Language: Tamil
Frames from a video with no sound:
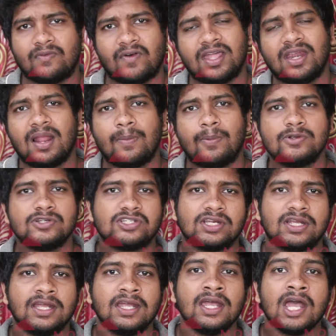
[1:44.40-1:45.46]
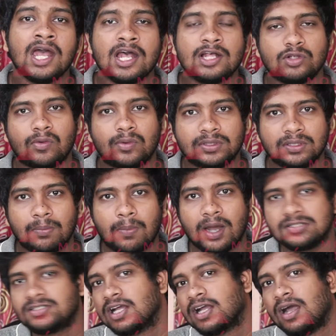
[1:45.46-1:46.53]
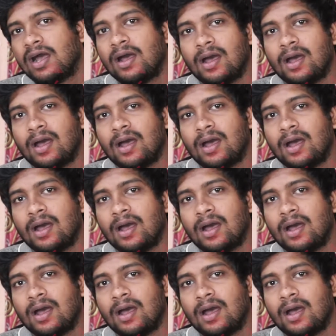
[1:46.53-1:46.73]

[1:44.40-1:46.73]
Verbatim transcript: வைரலாக போயிட்டுருக்கு ஸோ வந்து பாஜக